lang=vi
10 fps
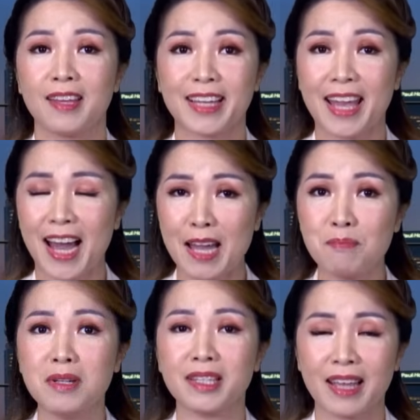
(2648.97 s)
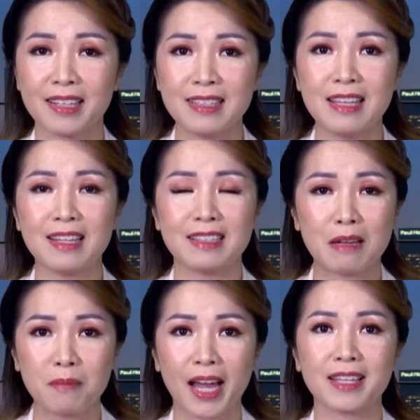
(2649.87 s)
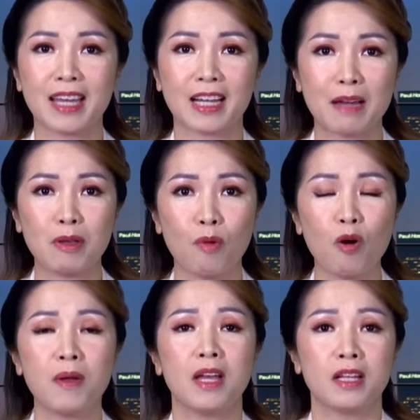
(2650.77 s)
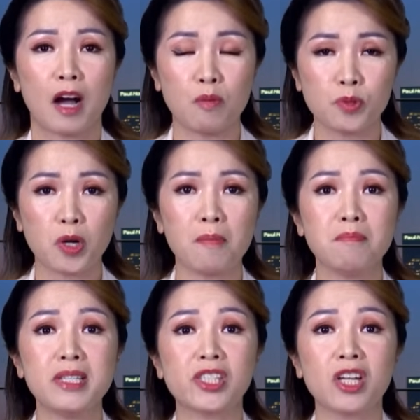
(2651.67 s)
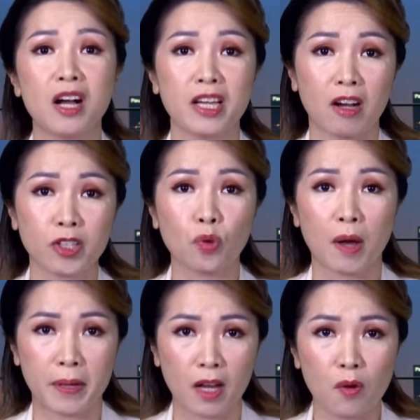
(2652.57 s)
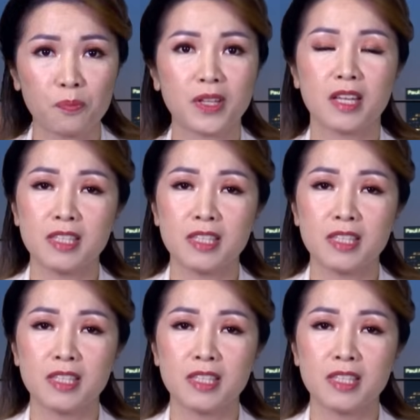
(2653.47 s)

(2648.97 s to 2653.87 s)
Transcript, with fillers: Ngày hai mươi tháng Giêng năm hai nghìn không trăm hai mươi mốt, ông Trump mới rời khỏi tòa Bạch Ốc.